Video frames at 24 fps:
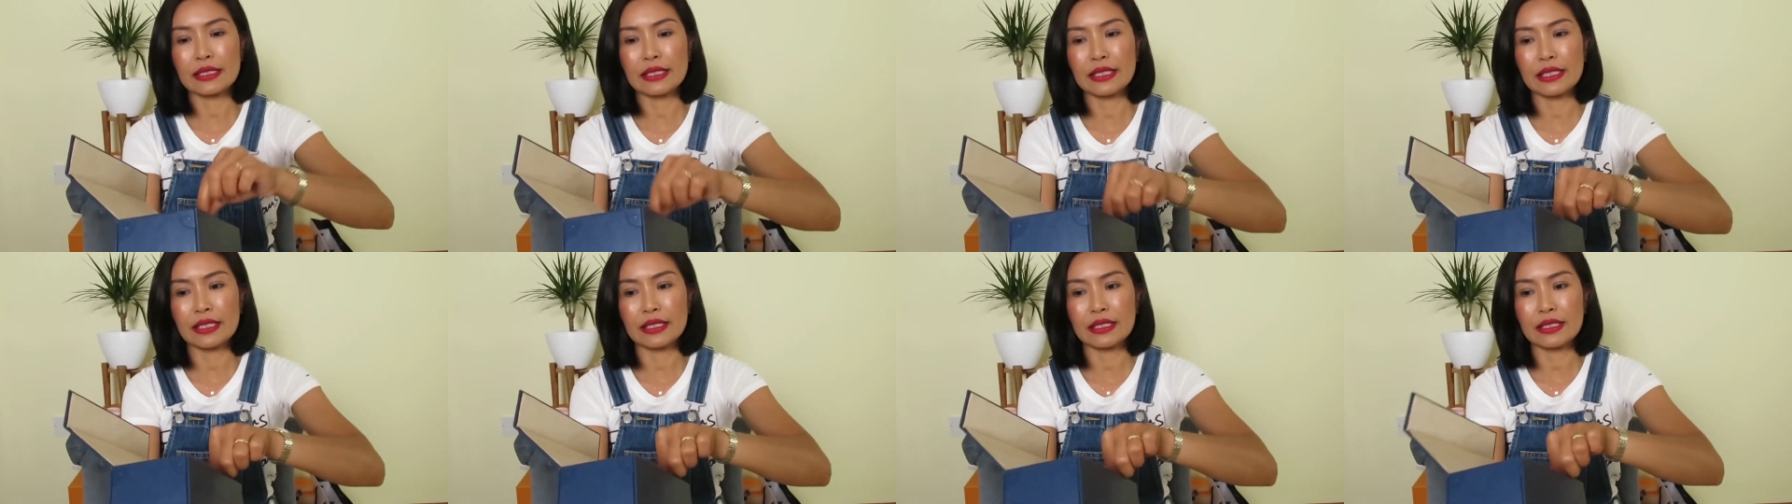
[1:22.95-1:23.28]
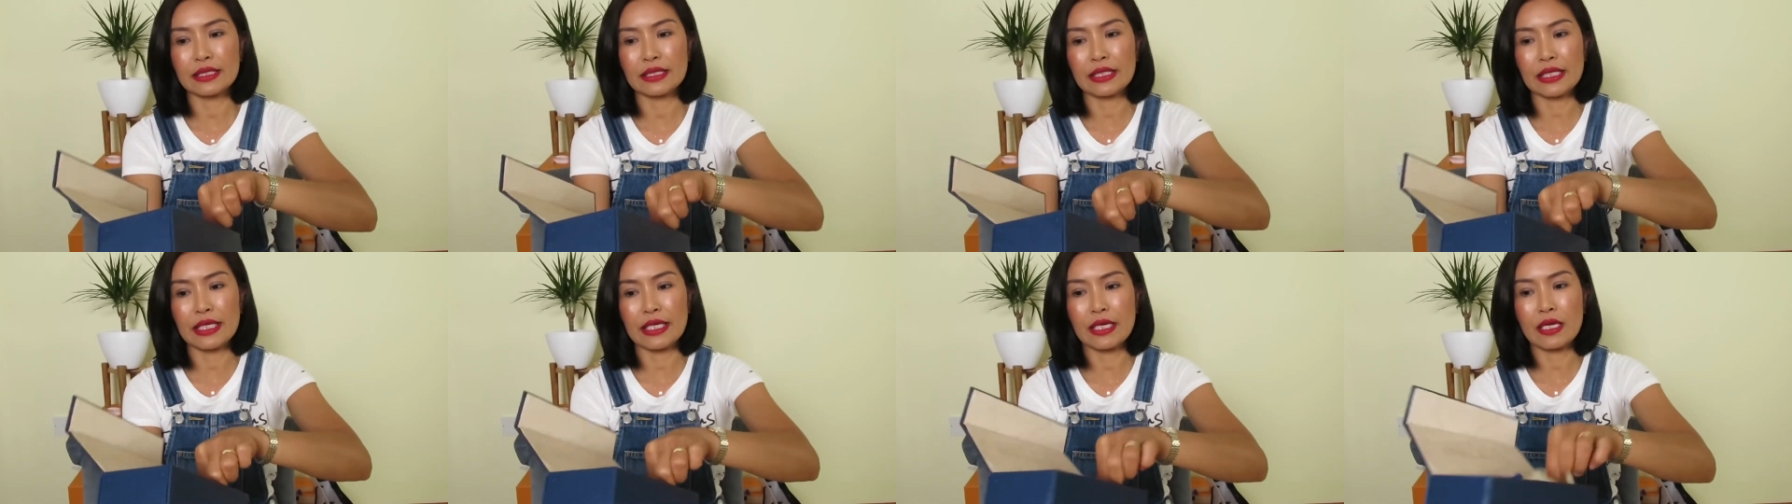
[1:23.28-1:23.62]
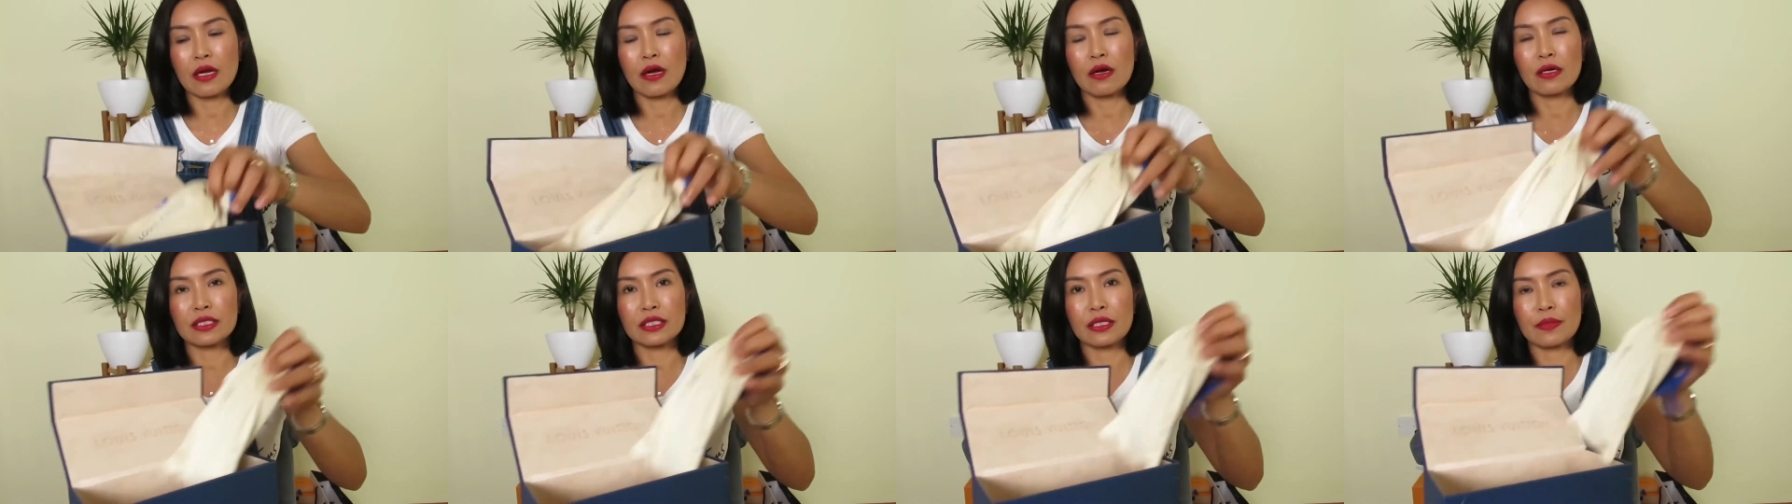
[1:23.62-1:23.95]
ย สี
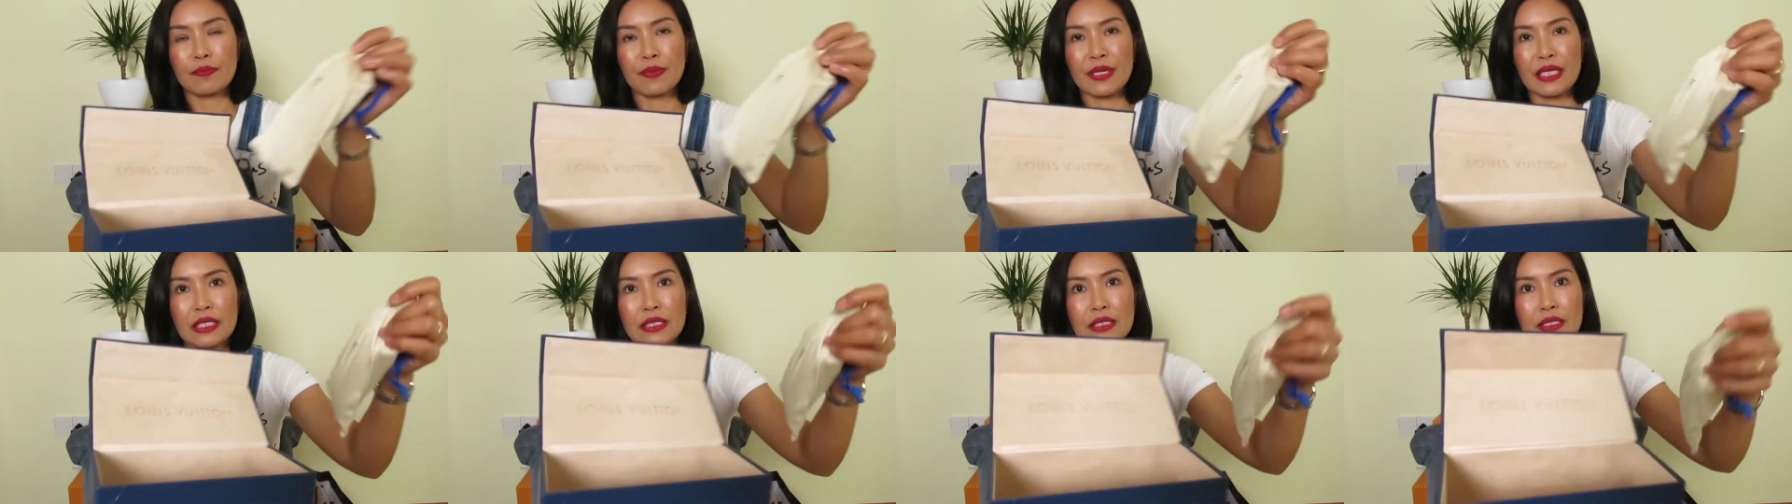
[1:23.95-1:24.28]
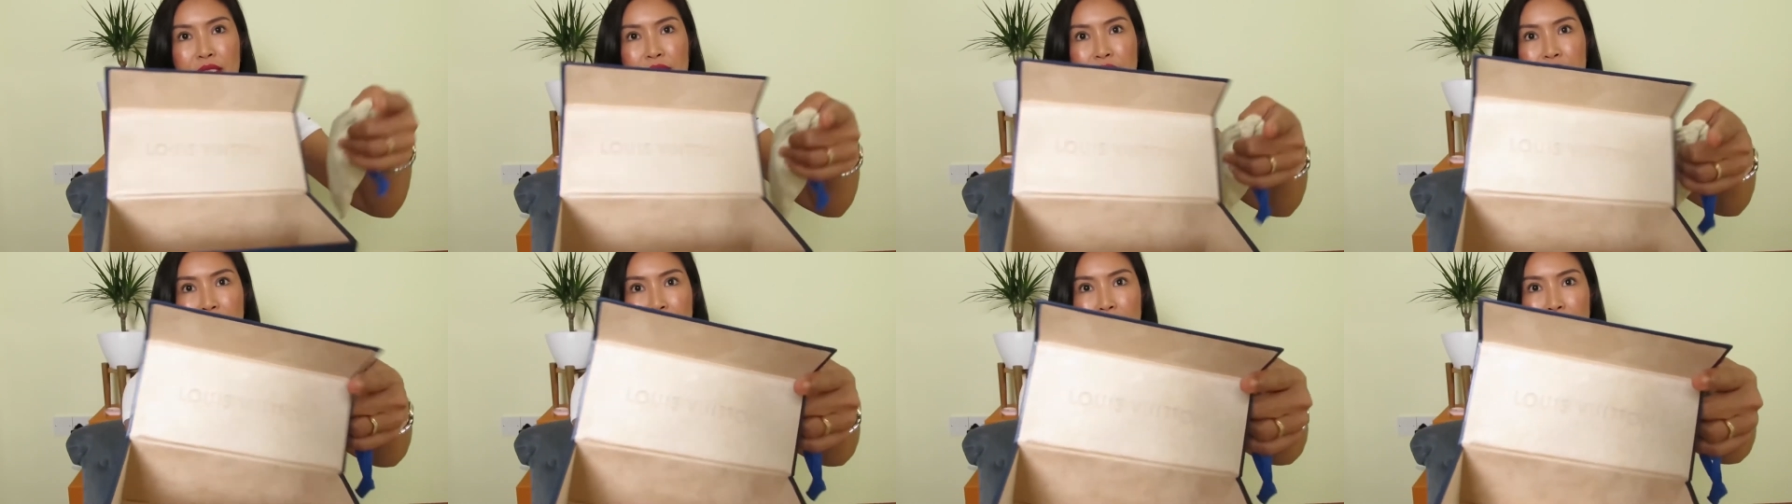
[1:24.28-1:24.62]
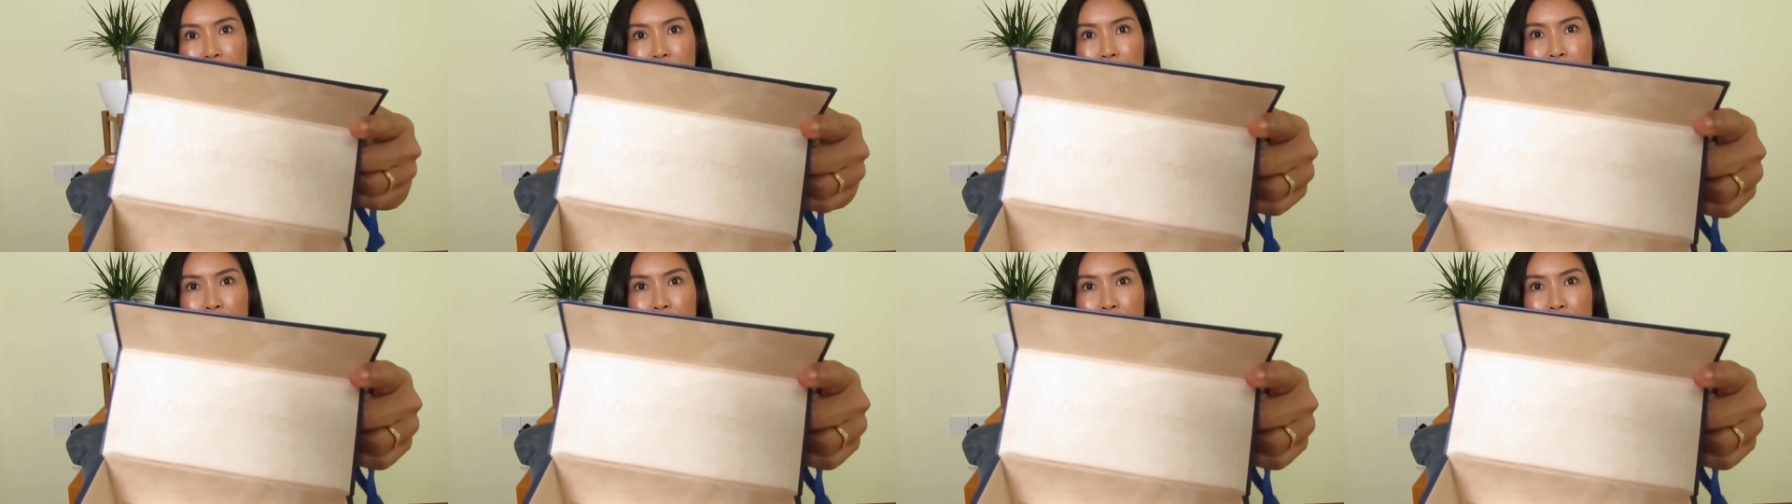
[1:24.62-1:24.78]
ก็จะเป็นสี